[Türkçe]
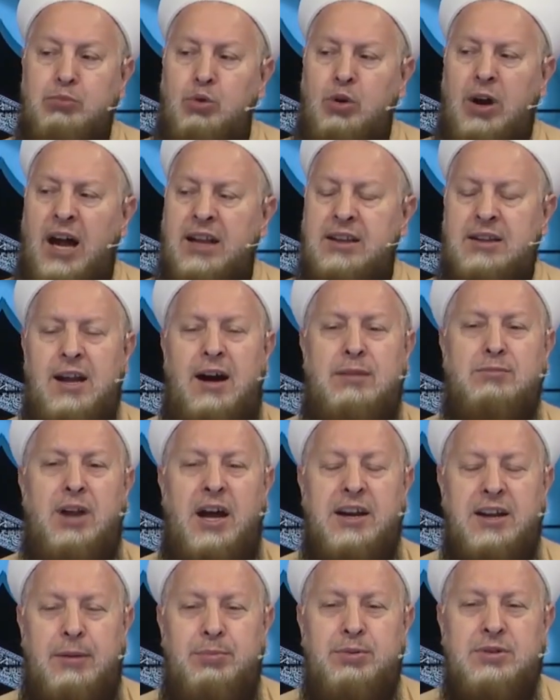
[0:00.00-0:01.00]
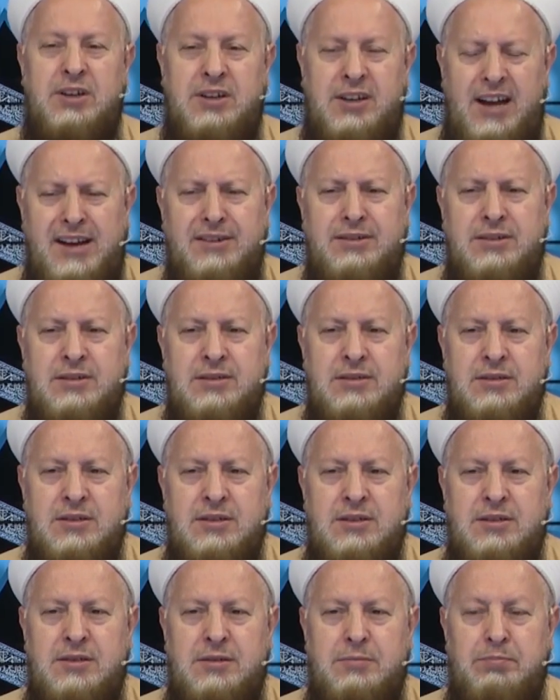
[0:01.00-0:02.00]
Bu katliamlar yapılırken
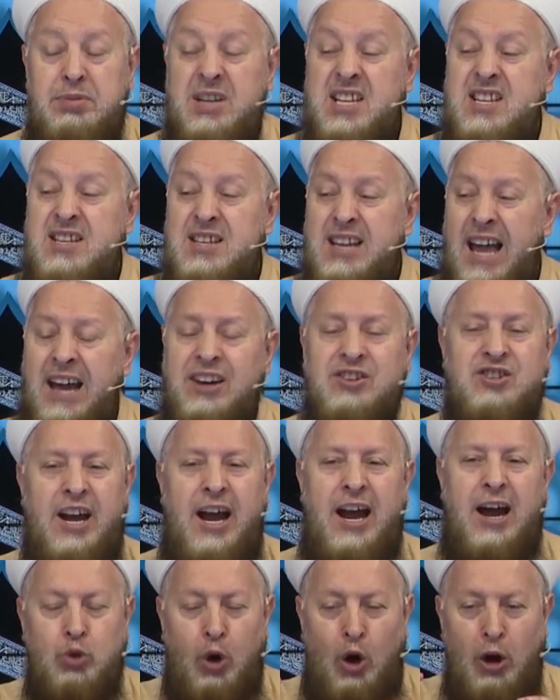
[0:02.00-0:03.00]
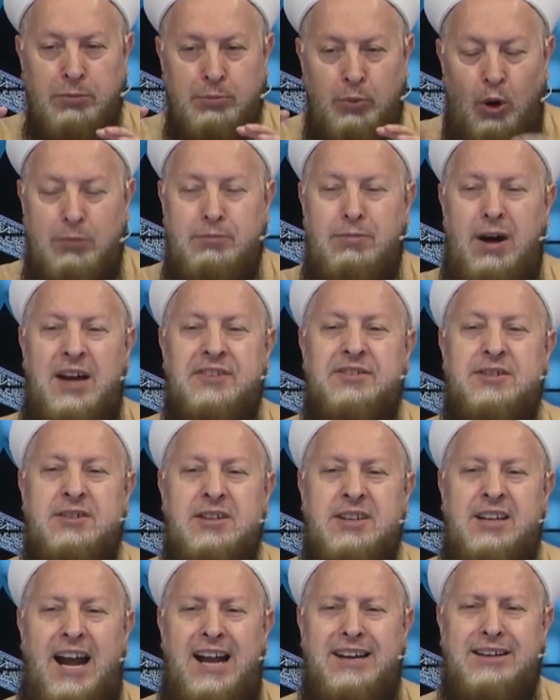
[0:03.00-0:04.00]
binlerce ton bomba
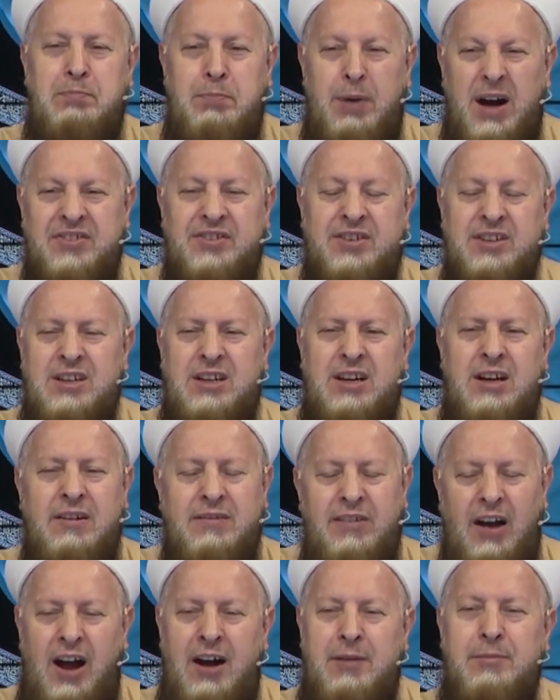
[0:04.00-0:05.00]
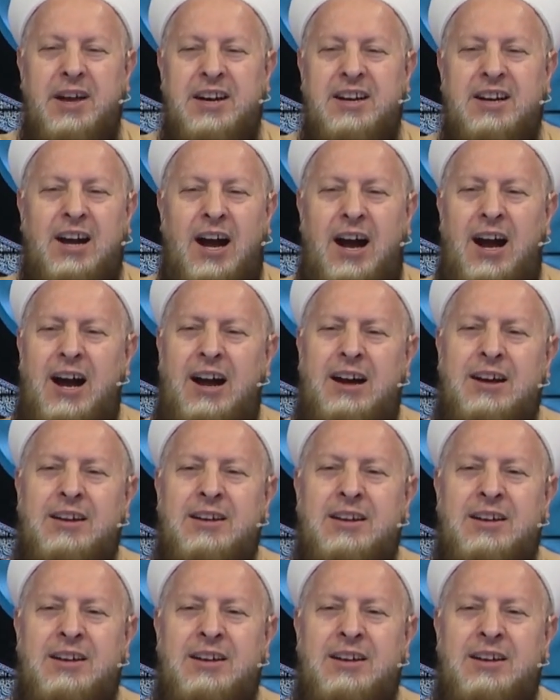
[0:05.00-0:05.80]
atılırken Batı ve Amerika